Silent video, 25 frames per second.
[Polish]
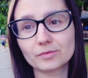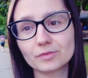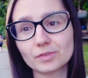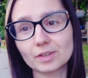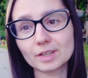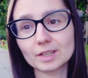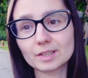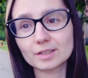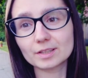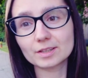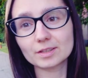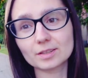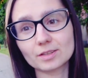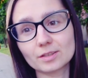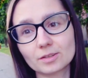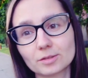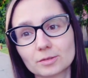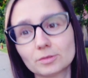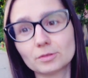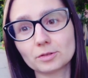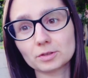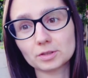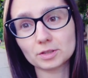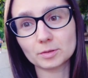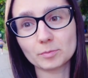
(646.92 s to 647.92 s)
Więc
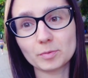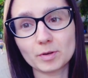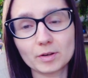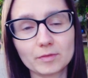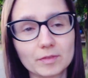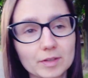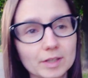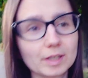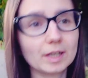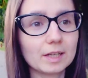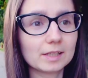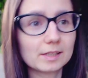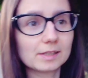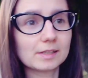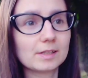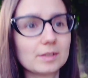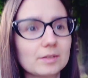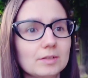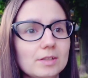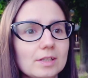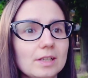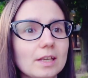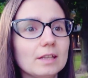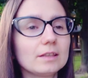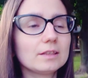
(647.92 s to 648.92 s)
odnośnie prawa
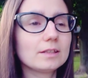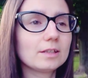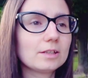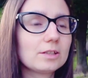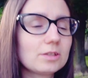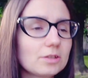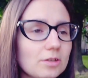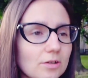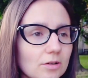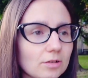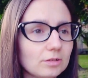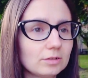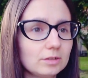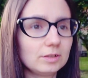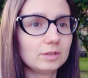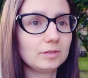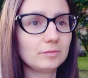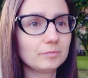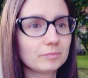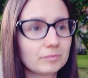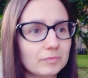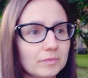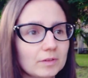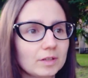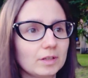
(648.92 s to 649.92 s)
jazdy, z jednej
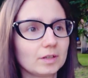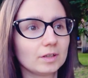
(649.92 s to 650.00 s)
strony